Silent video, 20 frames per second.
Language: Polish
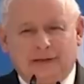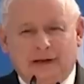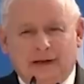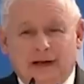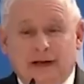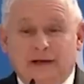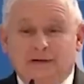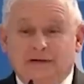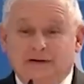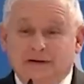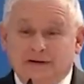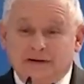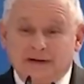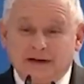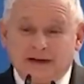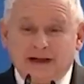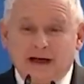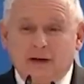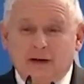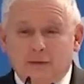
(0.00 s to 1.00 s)
Czy nie
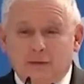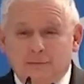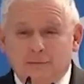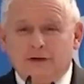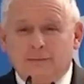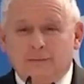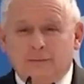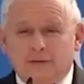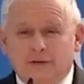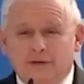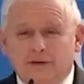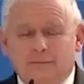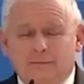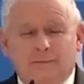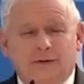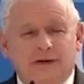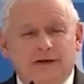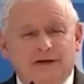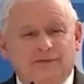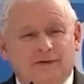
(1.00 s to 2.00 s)
dałoby się, proszę
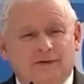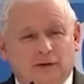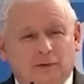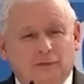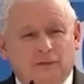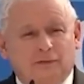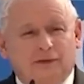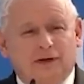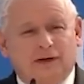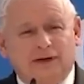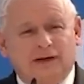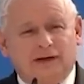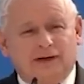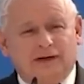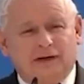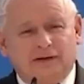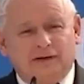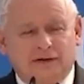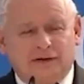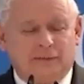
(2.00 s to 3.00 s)
Państwa, tutaj na tej
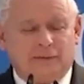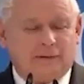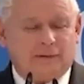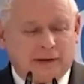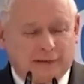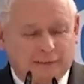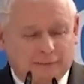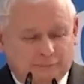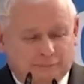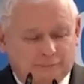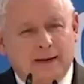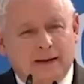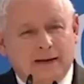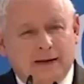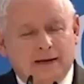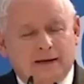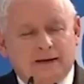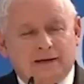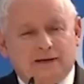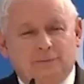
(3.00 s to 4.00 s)
ziemi
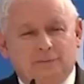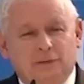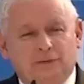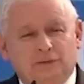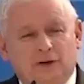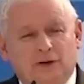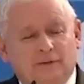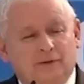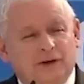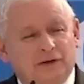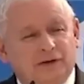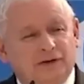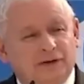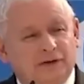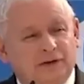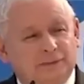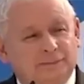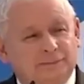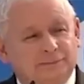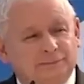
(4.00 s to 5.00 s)
zbudować
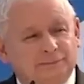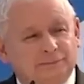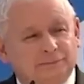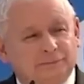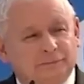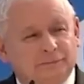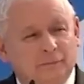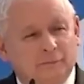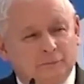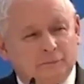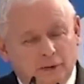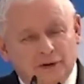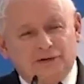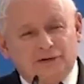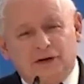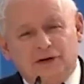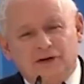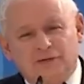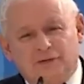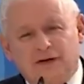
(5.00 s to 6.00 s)
polskiej
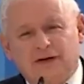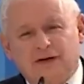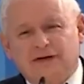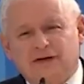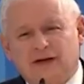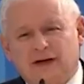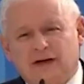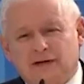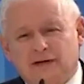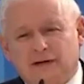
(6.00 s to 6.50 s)
Szwajcarii?